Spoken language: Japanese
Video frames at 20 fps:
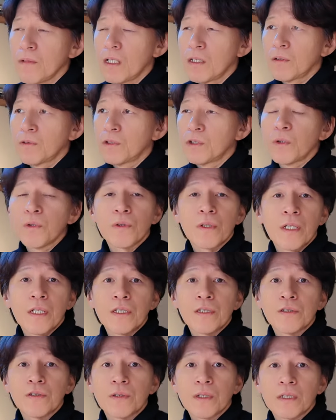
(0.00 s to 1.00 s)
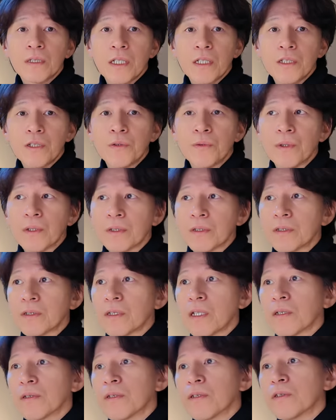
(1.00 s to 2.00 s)
あの、移動、編集ができるようになっ
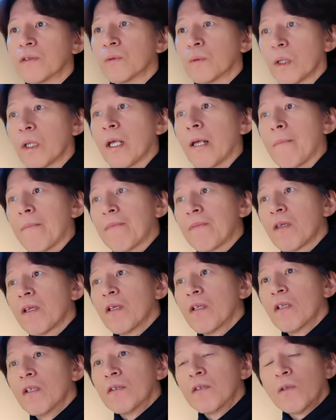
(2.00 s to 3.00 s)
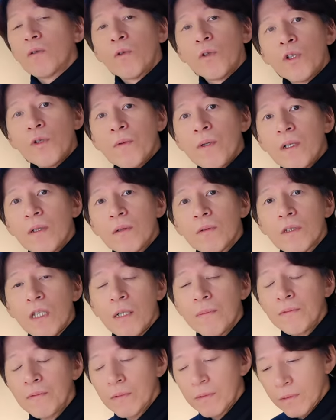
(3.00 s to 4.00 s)
たんですよね。でこれは
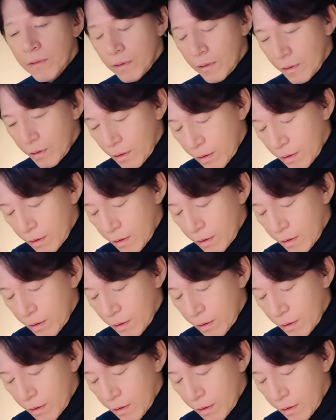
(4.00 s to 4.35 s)
多分